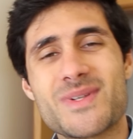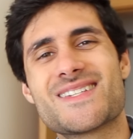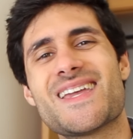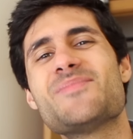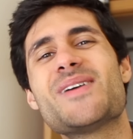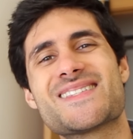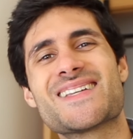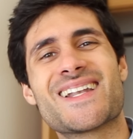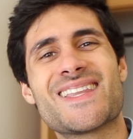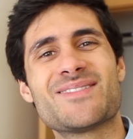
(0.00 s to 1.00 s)
mas é mais
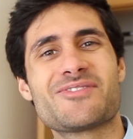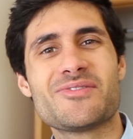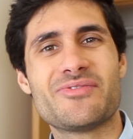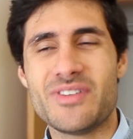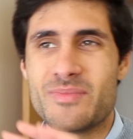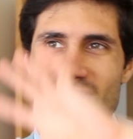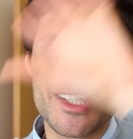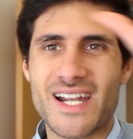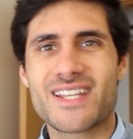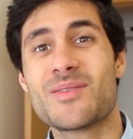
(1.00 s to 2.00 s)
agradável
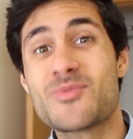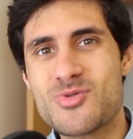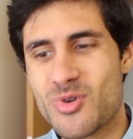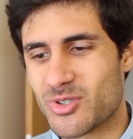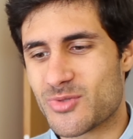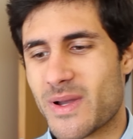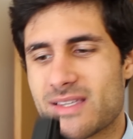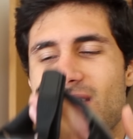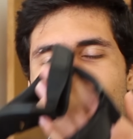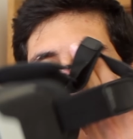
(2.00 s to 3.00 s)
imaginar que estamos noutro
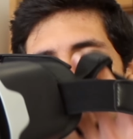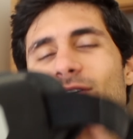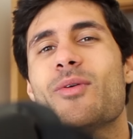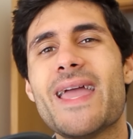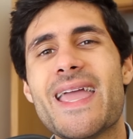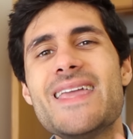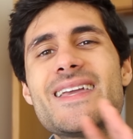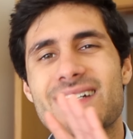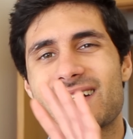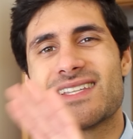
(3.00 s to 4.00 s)
espaço e então é aí
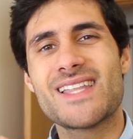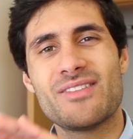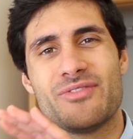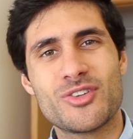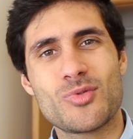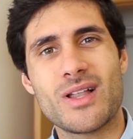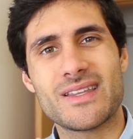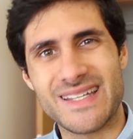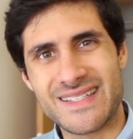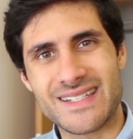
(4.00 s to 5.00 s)
que a realidade
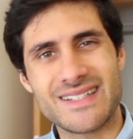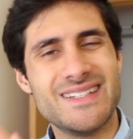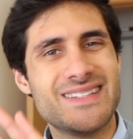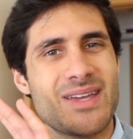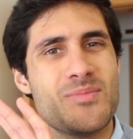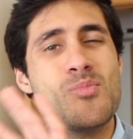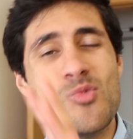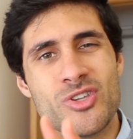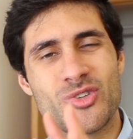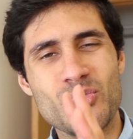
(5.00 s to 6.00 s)
virtual entra e tem
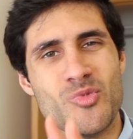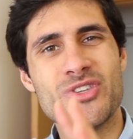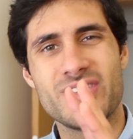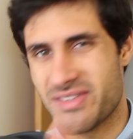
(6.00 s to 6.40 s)
muito, muito